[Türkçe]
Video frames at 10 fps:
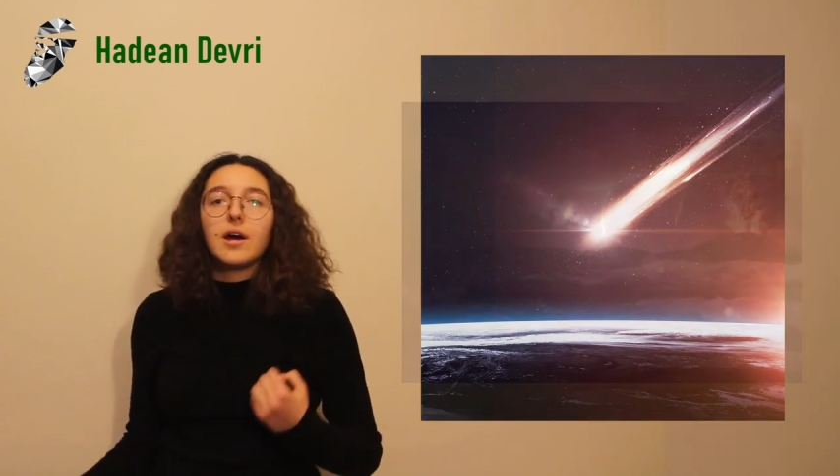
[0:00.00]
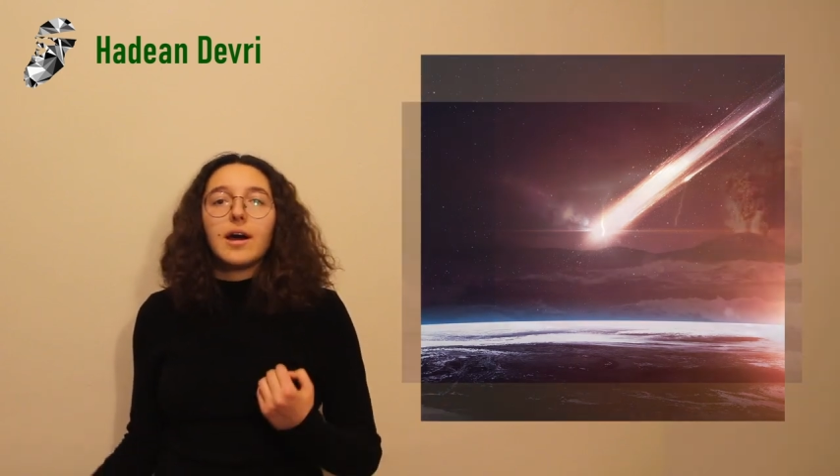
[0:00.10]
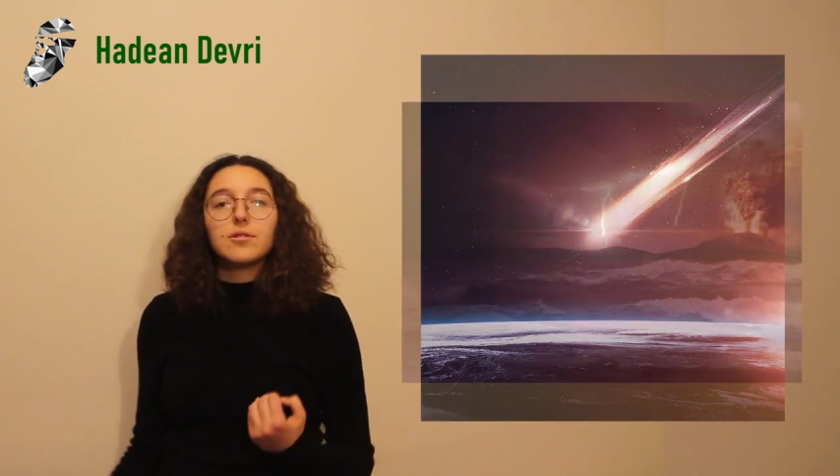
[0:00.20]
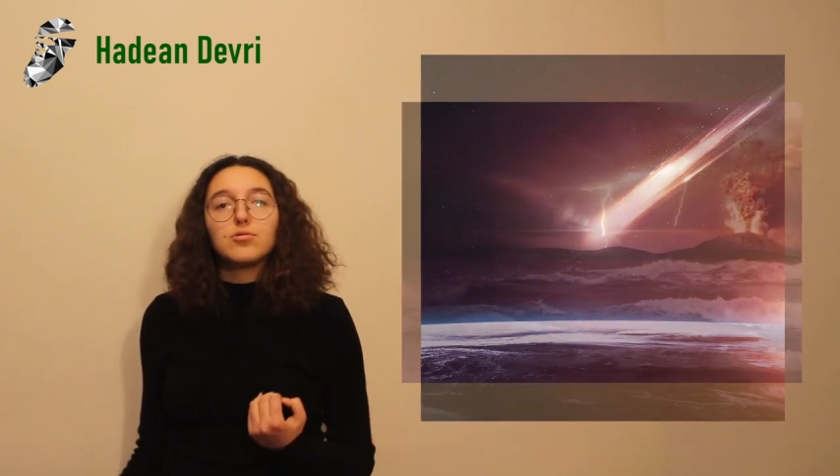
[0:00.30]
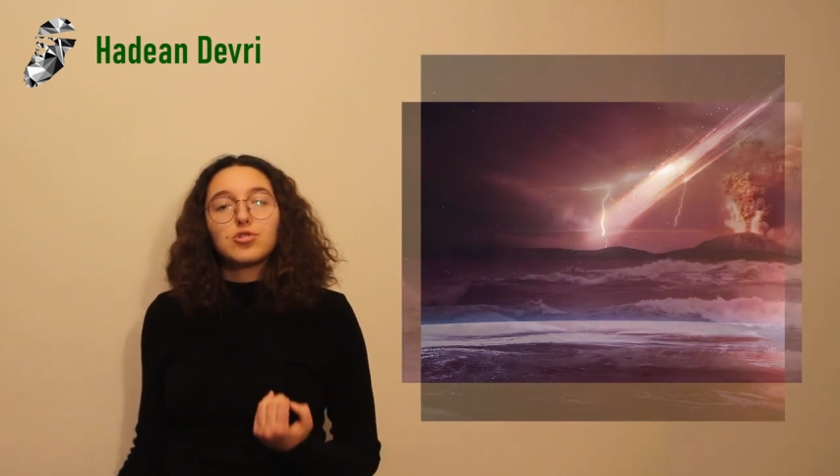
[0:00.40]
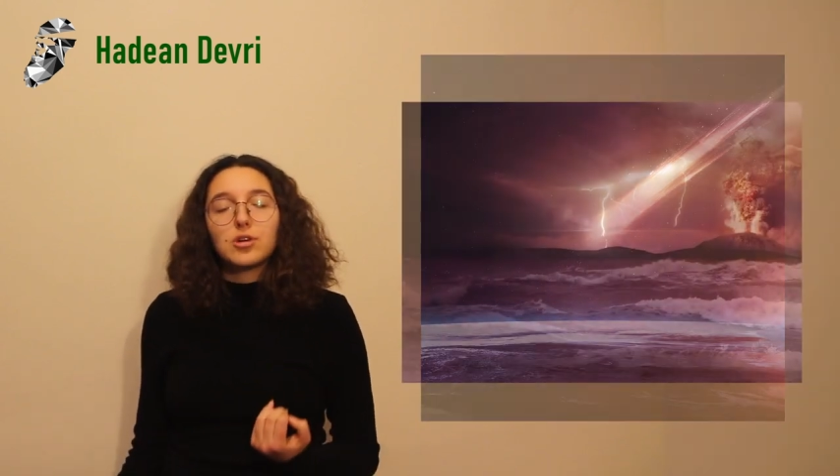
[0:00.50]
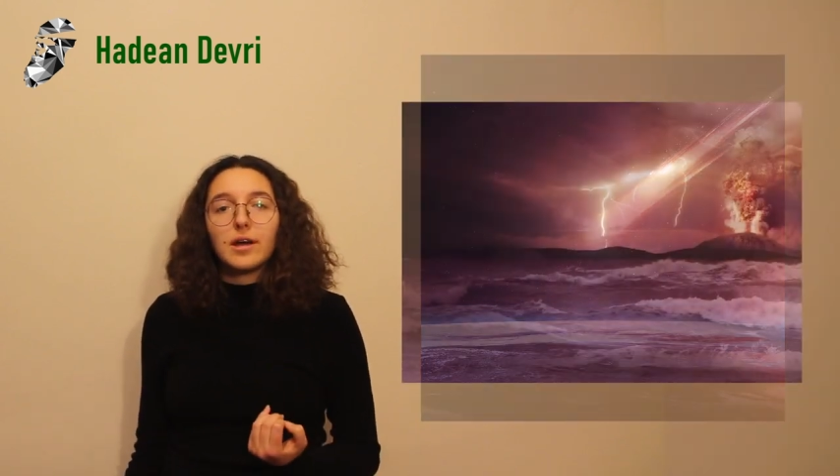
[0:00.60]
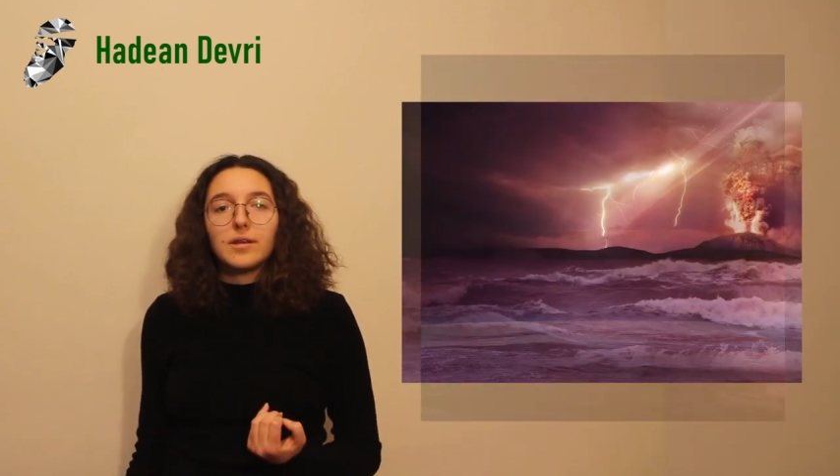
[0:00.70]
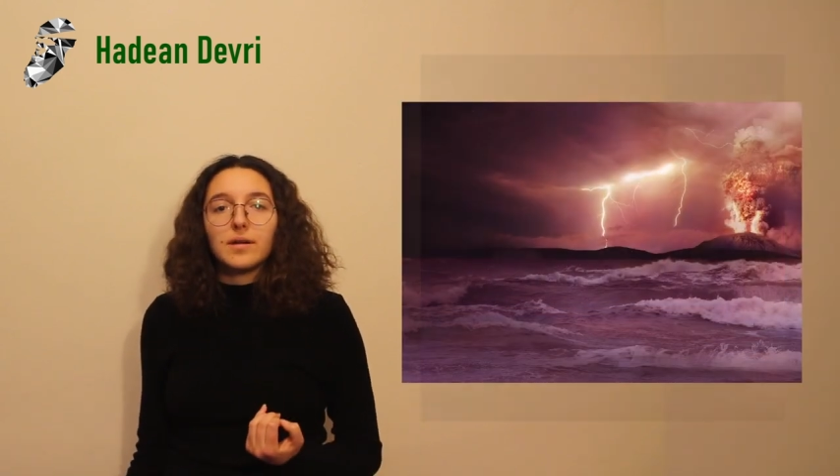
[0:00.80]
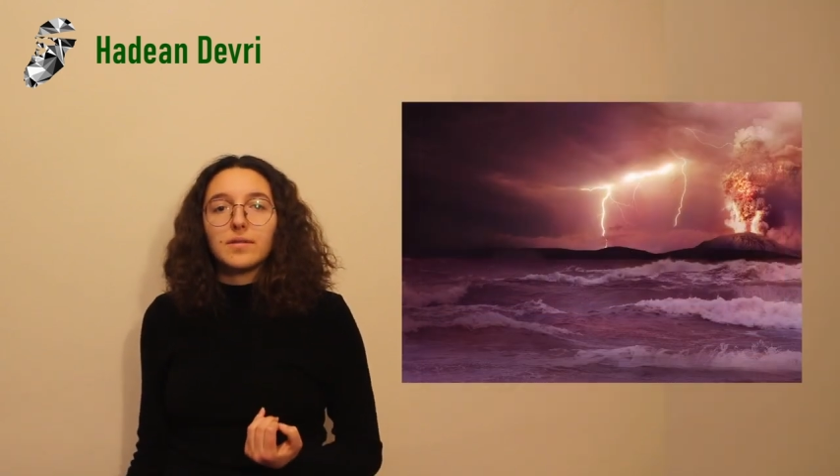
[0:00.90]
Her üç
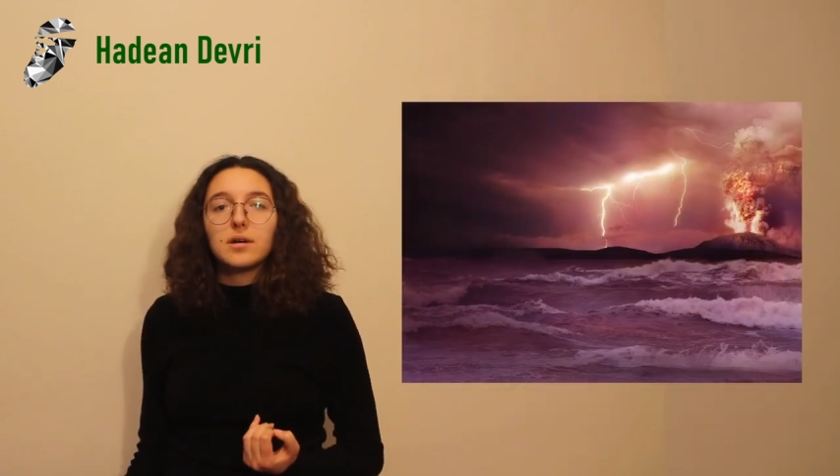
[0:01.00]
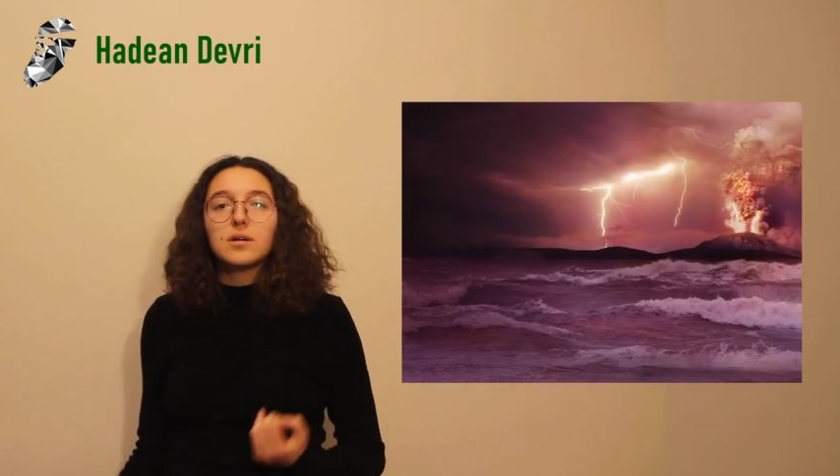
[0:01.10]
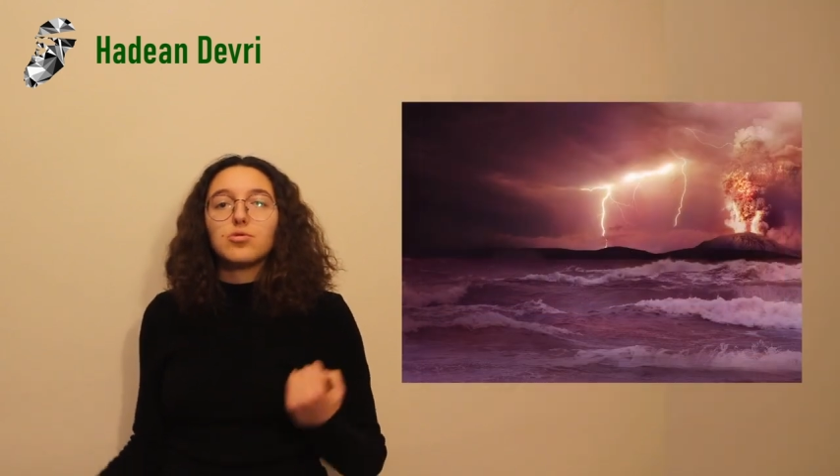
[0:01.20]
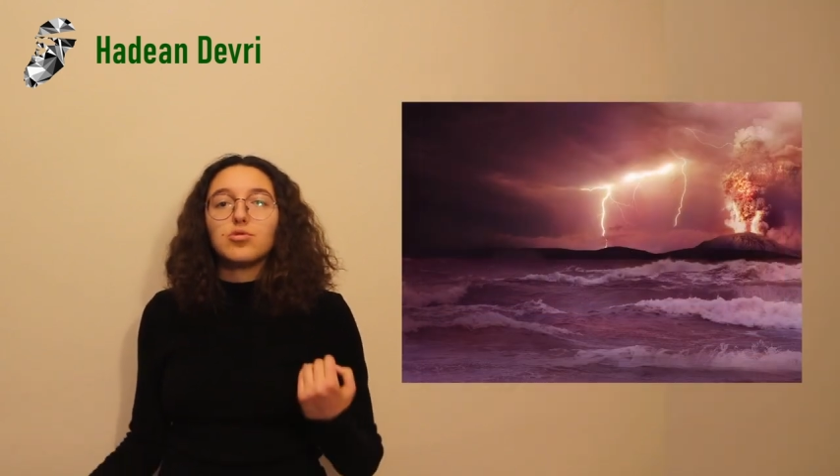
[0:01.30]
kaynağında